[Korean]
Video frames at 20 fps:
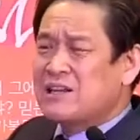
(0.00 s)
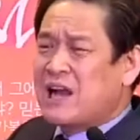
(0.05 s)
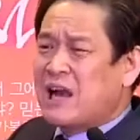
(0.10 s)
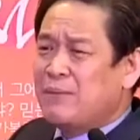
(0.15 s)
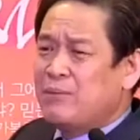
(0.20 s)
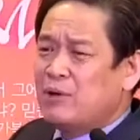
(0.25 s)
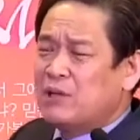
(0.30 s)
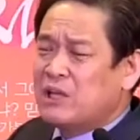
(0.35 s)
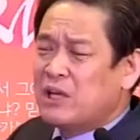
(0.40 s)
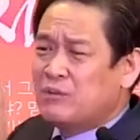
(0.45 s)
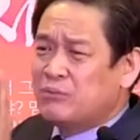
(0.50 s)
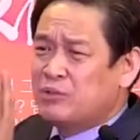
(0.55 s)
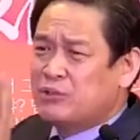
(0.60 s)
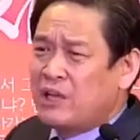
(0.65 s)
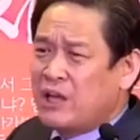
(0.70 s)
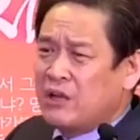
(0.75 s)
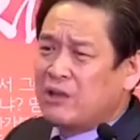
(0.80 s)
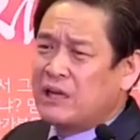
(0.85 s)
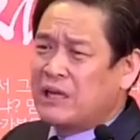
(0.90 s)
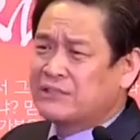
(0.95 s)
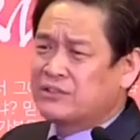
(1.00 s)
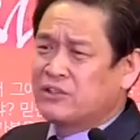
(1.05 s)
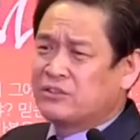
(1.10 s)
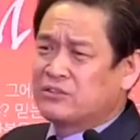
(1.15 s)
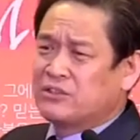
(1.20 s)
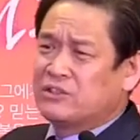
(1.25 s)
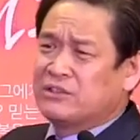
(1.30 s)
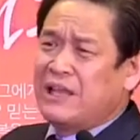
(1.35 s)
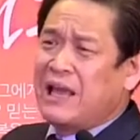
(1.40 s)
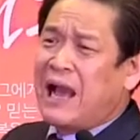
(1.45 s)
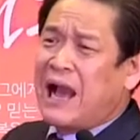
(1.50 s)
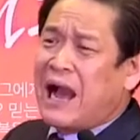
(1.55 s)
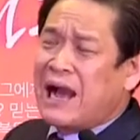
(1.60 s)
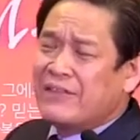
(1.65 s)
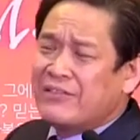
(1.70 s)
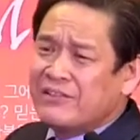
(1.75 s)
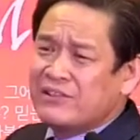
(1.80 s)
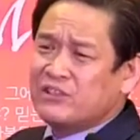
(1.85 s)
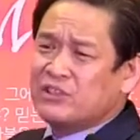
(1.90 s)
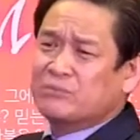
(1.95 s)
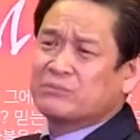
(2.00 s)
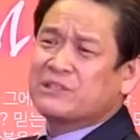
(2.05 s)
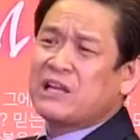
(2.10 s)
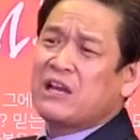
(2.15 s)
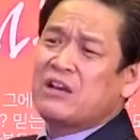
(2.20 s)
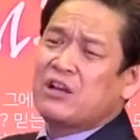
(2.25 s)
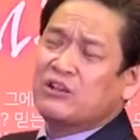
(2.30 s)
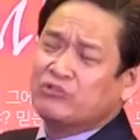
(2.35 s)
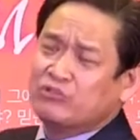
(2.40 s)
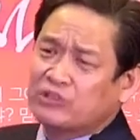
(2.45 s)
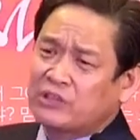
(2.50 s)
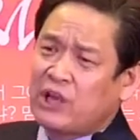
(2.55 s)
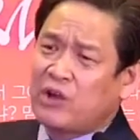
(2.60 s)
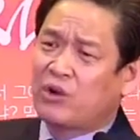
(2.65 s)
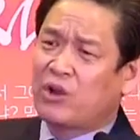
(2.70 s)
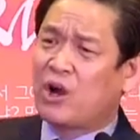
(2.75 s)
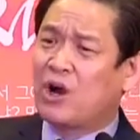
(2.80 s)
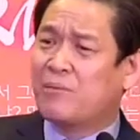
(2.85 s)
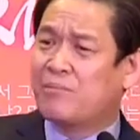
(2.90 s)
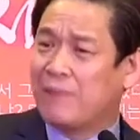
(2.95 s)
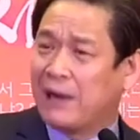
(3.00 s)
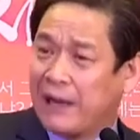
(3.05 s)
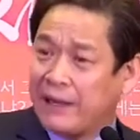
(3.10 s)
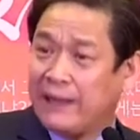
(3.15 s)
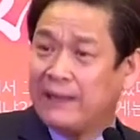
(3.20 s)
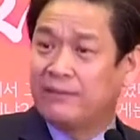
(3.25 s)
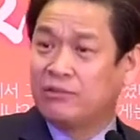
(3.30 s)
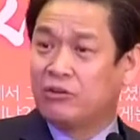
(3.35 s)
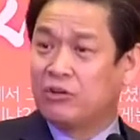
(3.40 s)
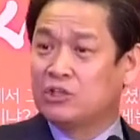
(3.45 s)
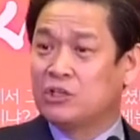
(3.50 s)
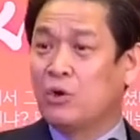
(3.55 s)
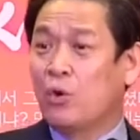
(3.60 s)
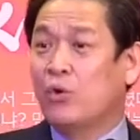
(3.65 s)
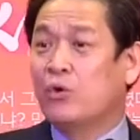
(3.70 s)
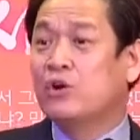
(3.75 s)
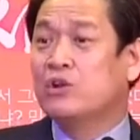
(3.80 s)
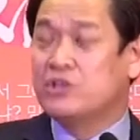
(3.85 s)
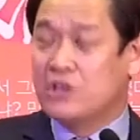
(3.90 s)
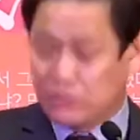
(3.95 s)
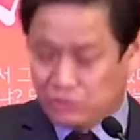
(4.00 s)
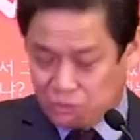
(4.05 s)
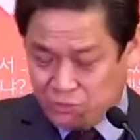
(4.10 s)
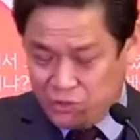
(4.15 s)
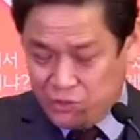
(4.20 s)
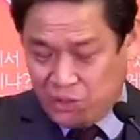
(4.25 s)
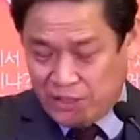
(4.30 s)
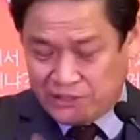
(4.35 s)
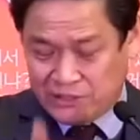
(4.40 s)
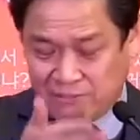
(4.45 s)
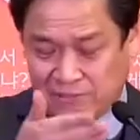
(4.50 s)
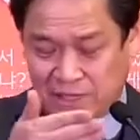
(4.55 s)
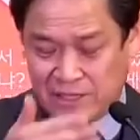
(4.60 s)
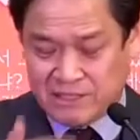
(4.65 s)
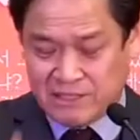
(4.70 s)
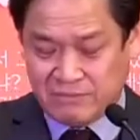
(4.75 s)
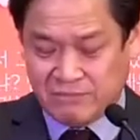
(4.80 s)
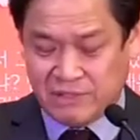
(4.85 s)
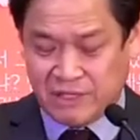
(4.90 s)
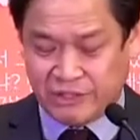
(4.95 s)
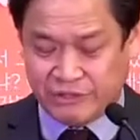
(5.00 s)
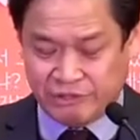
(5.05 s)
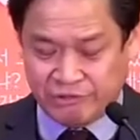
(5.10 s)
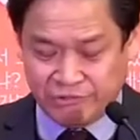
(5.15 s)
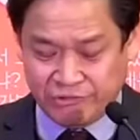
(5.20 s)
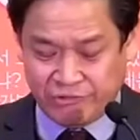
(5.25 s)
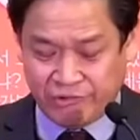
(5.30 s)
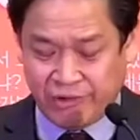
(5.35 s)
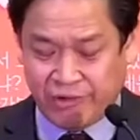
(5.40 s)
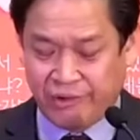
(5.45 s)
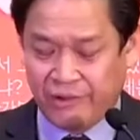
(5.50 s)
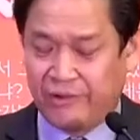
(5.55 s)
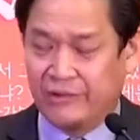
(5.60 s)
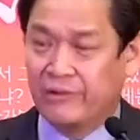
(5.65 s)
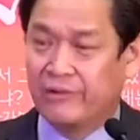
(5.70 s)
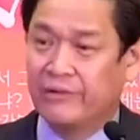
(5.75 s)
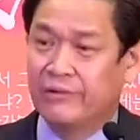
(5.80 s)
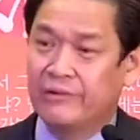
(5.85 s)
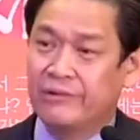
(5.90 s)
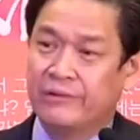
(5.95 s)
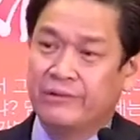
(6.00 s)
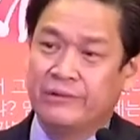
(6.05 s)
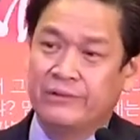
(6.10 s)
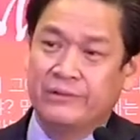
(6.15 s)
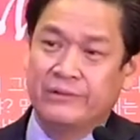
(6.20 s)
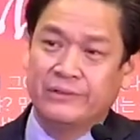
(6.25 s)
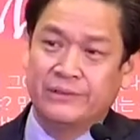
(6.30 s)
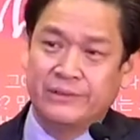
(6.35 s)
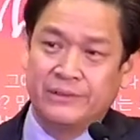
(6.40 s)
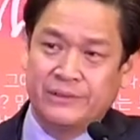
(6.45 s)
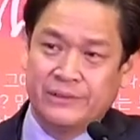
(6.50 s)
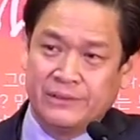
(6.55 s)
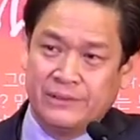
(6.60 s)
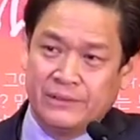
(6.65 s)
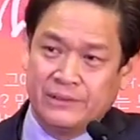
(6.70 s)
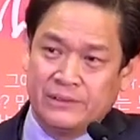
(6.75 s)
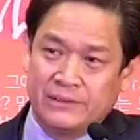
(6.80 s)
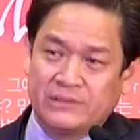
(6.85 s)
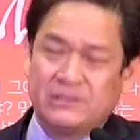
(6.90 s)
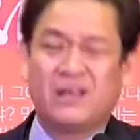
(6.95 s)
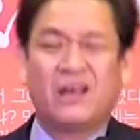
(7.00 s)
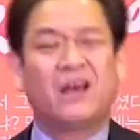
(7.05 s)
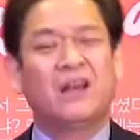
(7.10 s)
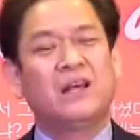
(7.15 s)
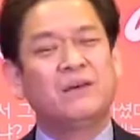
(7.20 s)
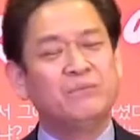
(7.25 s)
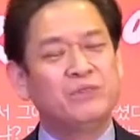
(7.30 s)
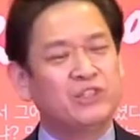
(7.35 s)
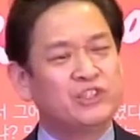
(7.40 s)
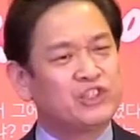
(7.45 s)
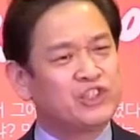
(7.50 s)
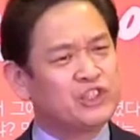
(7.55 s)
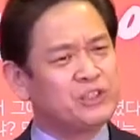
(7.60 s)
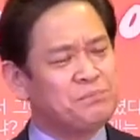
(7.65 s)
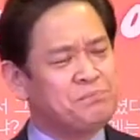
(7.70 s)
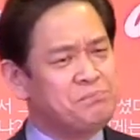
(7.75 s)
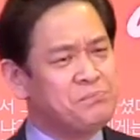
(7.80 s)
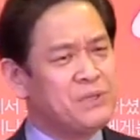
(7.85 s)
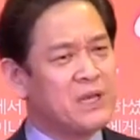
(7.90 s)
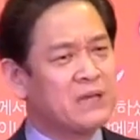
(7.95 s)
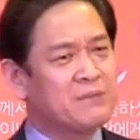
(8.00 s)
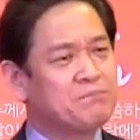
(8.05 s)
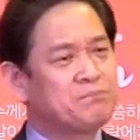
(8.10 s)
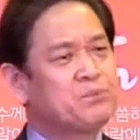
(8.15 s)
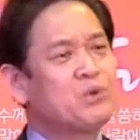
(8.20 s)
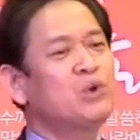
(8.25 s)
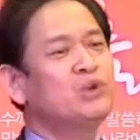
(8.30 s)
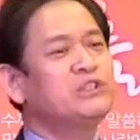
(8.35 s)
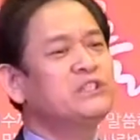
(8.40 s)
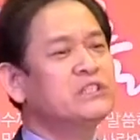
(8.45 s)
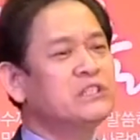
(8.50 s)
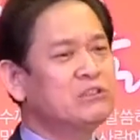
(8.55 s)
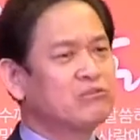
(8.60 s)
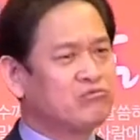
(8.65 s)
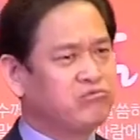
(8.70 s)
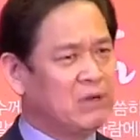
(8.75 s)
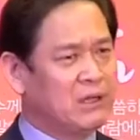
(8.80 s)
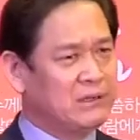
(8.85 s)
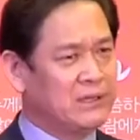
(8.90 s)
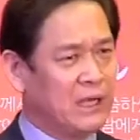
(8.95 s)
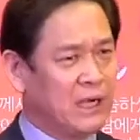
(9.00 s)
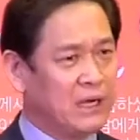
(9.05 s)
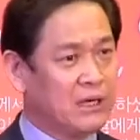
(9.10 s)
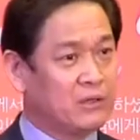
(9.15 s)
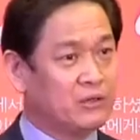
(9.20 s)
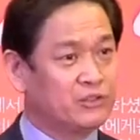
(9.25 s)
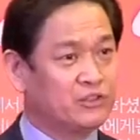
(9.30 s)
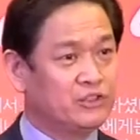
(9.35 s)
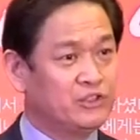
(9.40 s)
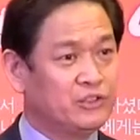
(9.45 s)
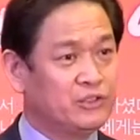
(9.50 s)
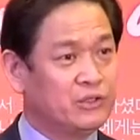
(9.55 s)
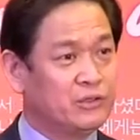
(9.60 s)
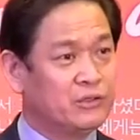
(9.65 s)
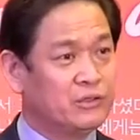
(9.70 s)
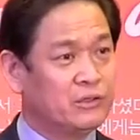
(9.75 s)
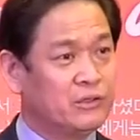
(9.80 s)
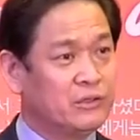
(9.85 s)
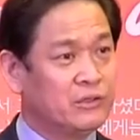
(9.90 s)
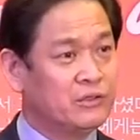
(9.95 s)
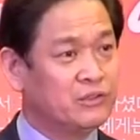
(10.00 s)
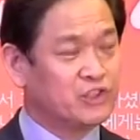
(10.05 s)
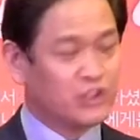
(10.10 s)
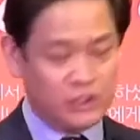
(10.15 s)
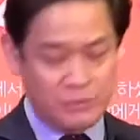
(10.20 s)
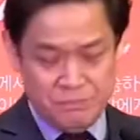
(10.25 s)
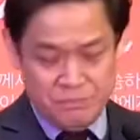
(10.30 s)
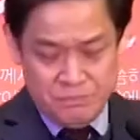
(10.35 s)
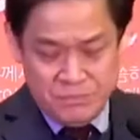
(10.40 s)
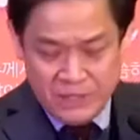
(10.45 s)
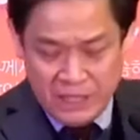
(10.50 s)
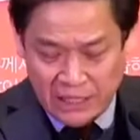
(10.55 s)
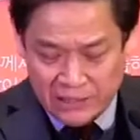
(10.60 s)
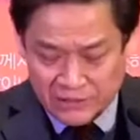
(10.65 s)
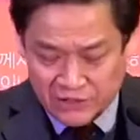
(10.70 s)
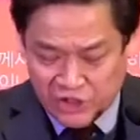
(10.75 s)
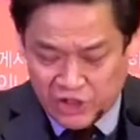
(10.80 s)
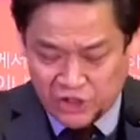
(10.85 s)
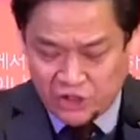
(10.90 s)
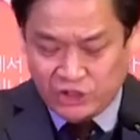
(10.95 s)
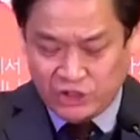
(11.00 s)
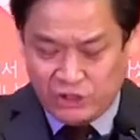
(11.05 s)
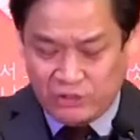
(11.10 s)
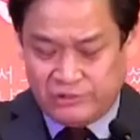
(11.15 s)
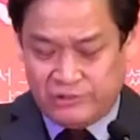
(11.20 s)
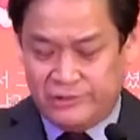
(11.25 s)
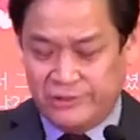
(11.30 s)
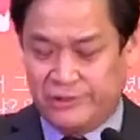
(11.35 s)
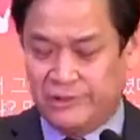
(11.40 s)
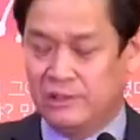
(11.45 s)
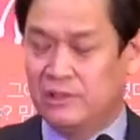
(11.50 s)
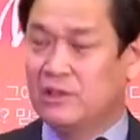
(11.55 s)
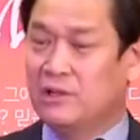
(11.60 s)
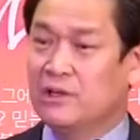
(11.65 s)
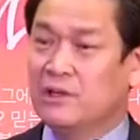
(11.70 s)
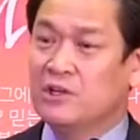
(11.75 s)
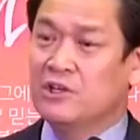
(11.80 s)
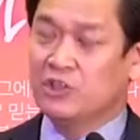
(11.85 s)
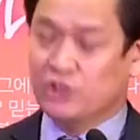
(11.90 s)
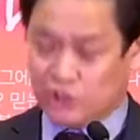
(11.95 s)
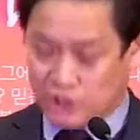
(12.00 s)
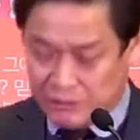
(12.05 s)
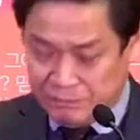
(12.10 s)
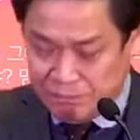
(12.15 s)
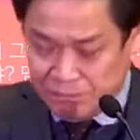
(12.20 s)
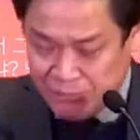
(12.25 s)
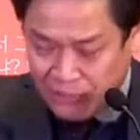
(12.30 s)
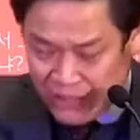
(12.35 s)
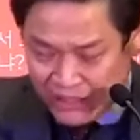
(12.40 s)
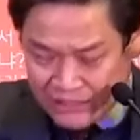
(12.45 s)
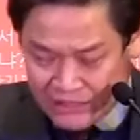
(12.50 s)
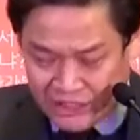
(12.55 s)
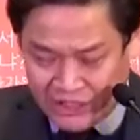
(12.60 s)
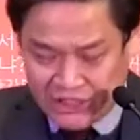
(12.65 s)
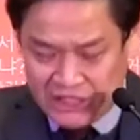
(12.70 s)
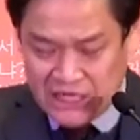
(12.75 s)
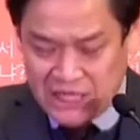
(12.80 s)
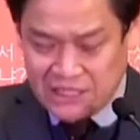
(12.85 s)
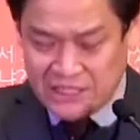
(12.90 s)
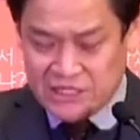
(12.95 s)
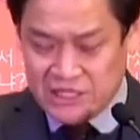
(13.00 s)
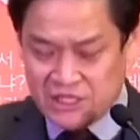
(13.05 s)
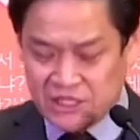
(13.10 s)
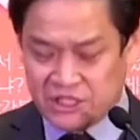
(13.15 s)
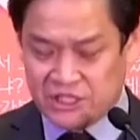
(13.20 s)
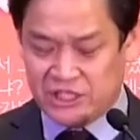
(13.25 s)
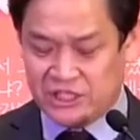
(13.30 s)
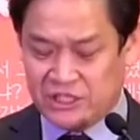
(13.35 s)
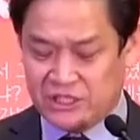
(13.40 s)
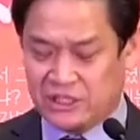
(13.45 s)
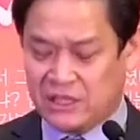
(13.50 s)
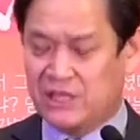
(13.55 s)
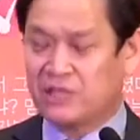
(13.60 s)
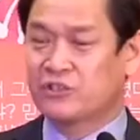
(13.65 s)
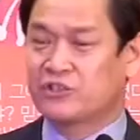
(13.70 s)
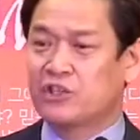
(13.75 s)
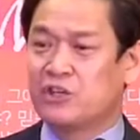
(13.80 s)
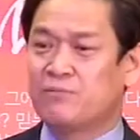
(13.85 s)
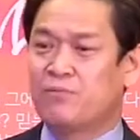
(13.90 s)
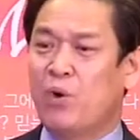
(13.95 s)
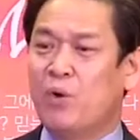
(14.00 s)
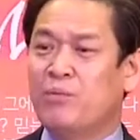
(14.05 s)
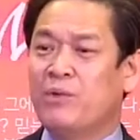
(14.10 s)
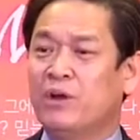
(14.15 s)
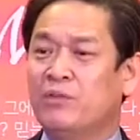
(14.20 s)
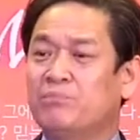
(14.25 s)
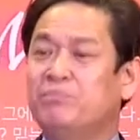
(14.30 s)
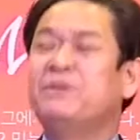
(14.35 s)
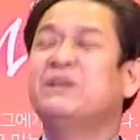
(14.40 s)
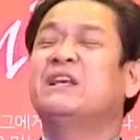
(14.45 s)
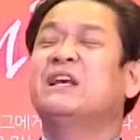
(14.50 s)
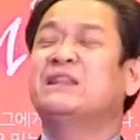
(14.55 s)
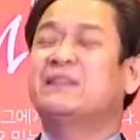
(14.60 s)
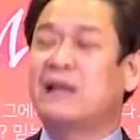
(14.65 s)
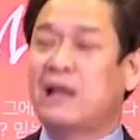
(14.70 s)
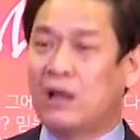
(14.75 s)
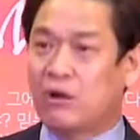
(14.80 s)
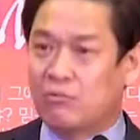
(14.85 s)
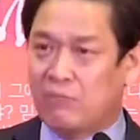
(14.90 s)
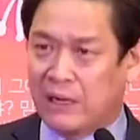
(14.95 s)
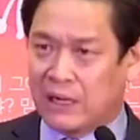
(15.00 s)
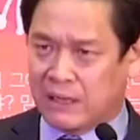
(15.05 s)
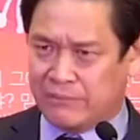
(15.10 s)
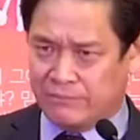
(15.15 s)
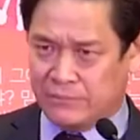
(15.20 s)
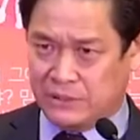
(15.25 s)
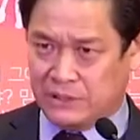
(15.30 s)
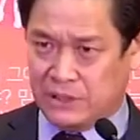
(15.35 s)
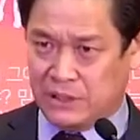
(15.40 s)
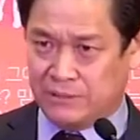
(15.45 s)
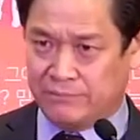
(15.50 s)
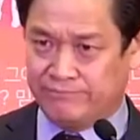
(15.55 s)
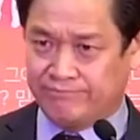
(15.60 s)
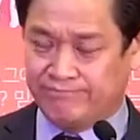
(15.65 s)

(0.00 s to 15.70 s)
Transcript: 가버나무 뭐 내려가셔서 내 아들 좀 살려주세요라고 말했더니 오늘 예수님이 이 같이 말씀을 하시는 거예요. 사람들은 신비한 표징을 구한다라는 것이죠. 신비한 기적들, 신비한 기한 일들이 일어나는 것을 보면 믿겠다라고 말합니다.